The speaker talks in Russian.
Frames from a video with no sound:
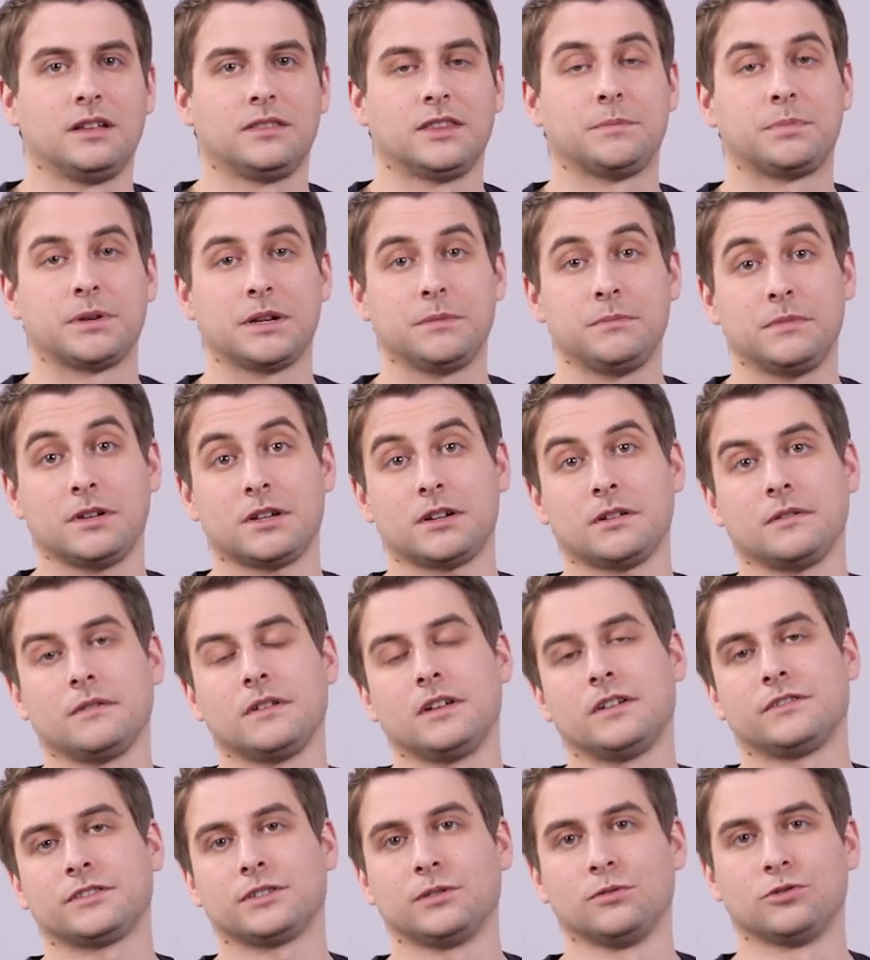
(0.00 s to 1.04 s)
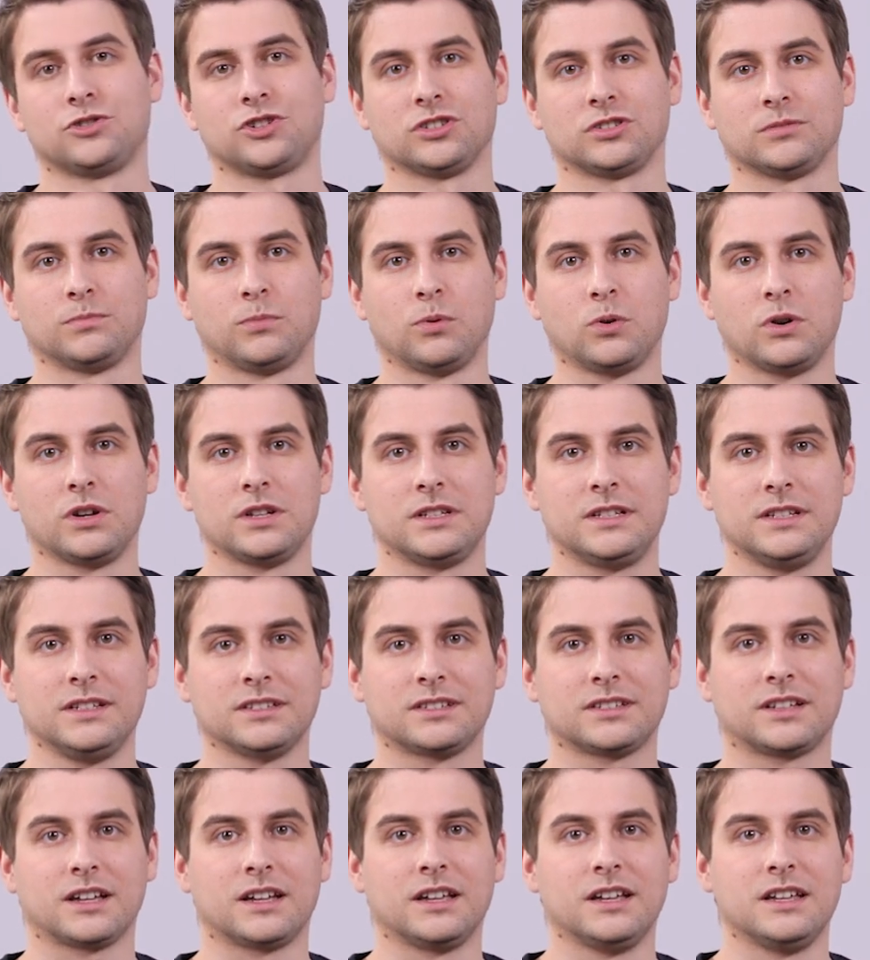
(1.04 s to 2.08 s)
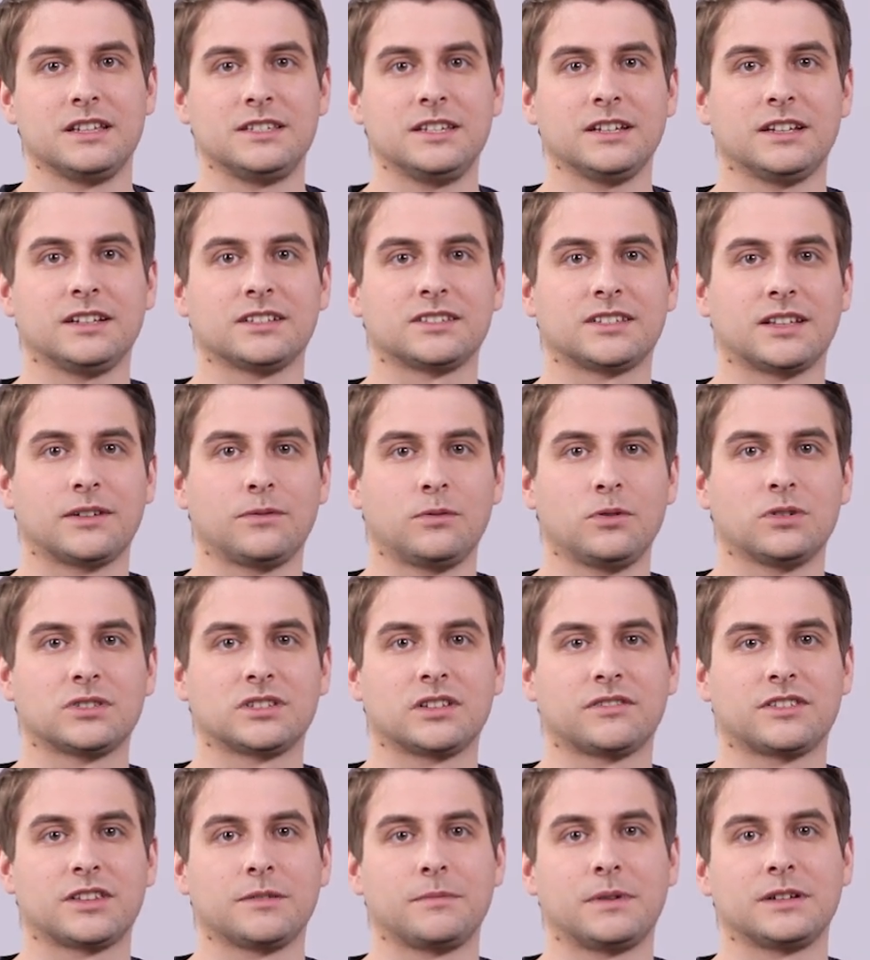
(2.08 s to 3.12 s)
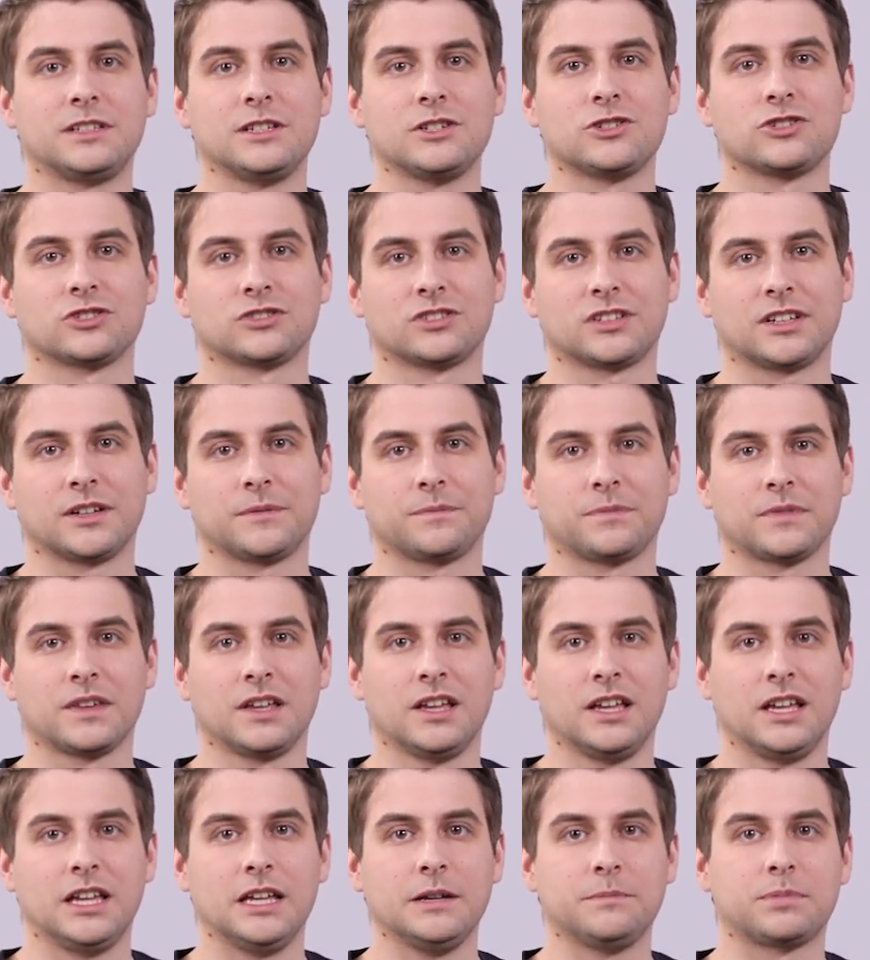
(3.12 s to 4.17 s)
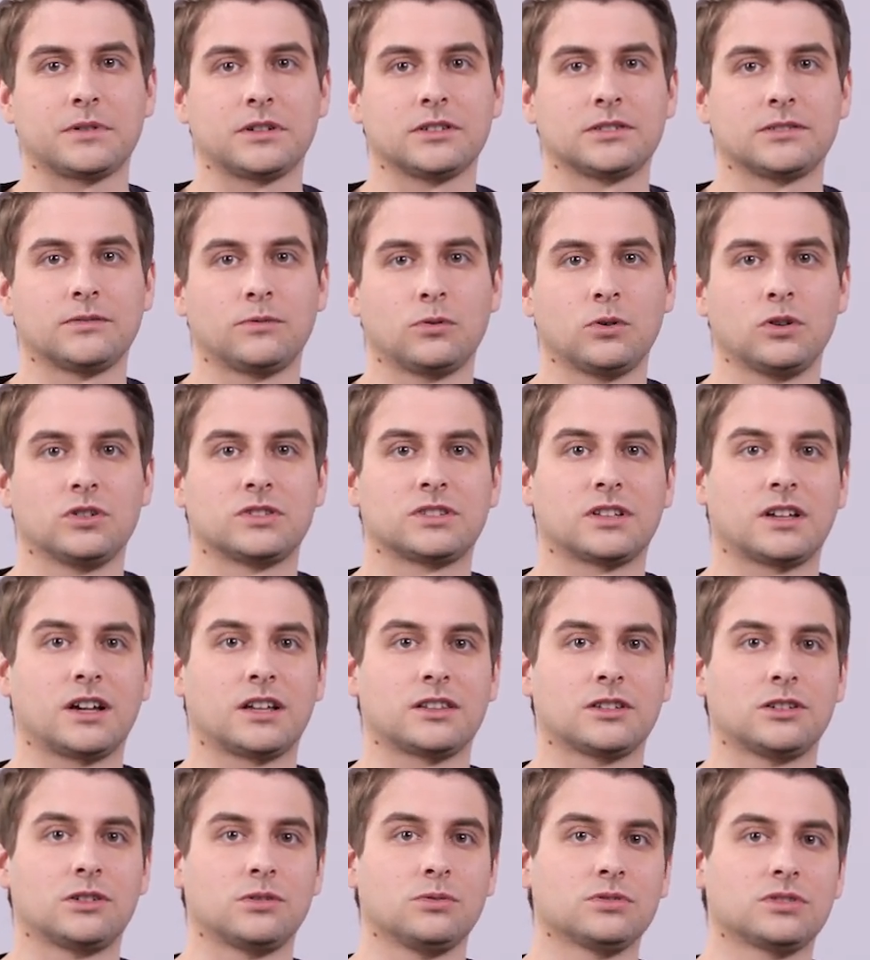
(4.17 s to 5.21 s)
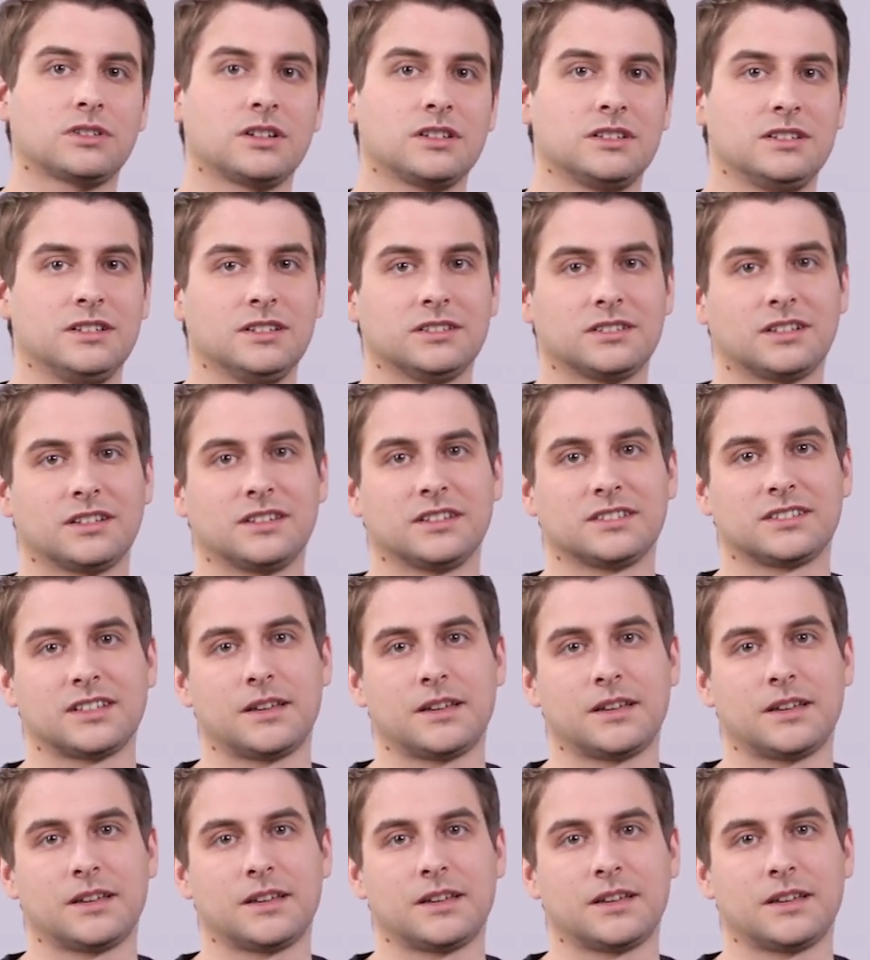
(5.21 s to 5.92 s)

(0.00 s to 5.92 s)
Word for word: Например, в случае сбоя диска тикет заводится автоматически и производится отгрузка диска на